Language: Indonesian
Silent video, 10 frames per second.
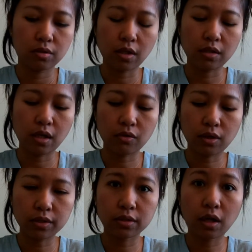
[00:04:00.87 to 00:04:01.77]
nanti aku
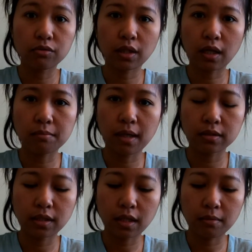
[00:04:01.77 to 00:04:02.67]
kasih tahu cara
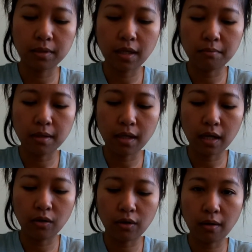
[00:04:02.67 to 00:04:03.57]
cara menyambal
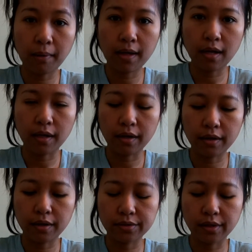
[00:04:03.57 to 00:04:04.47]
ala orang Medan ya,
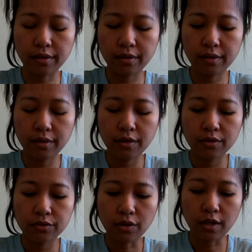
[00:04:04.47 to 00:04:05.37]
guys ya.
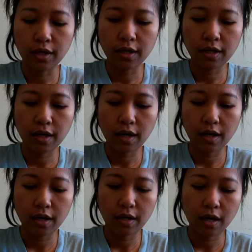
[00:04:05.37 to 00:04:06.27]
Soalnya
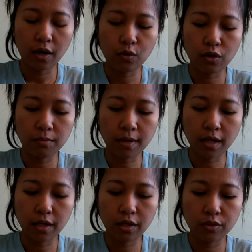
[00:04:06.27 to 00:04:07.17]
aku
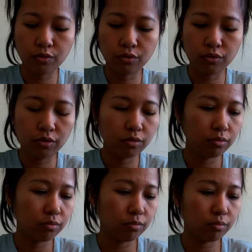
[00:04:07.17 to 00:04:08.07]
kemarin itu
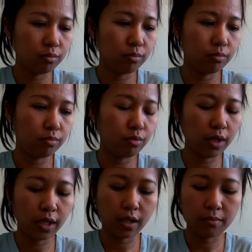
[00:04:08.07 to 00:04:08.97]

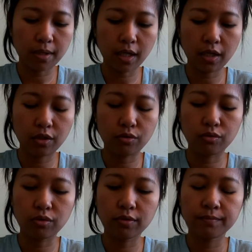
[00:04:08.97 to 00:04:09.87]
bulan yang kemarin
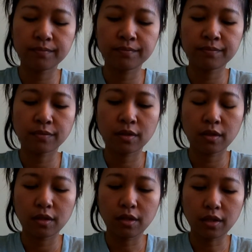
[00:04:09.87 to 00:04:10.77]
itu
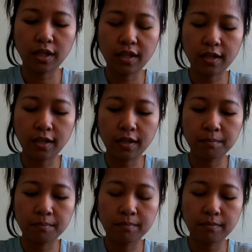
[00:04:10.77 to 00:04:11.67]
uh,
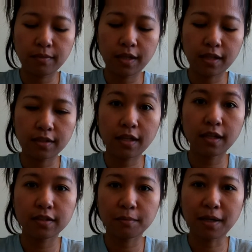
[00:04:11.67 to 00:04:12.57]
kirim ikan
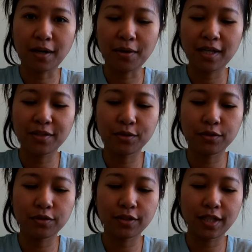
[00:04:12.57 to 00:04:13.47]
teri sama
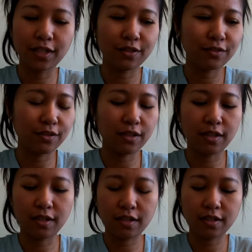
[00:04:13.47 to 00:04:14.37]
kawanku gitu di
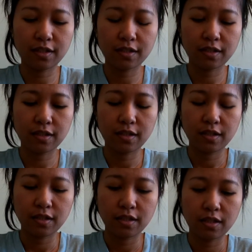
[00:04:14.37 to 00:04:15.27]

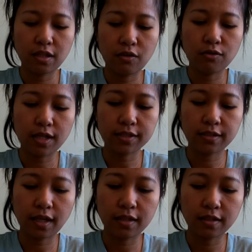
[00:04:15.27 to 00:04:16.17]
di luar
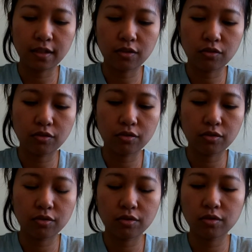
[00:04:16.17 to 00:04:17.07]
state gitu.
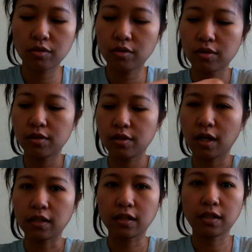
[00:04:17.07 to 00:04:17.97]

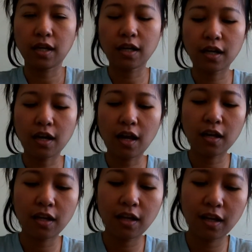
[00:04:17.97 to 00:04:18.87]
Katanya enak
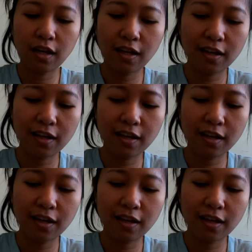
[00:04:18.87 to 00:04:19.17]
kali.